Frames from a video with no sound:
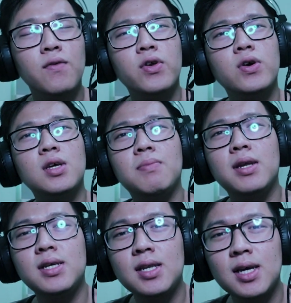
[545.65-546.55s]
jadi sampai
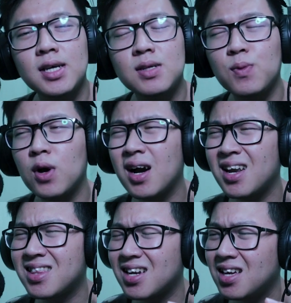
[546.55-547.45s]
di sini semoga
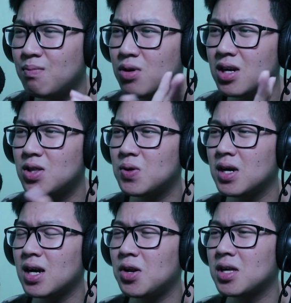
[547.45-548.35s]
kalian terhibur gitu
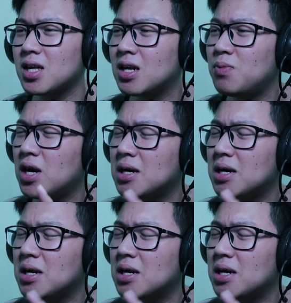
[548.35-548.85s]
kan kalau nggak terhibur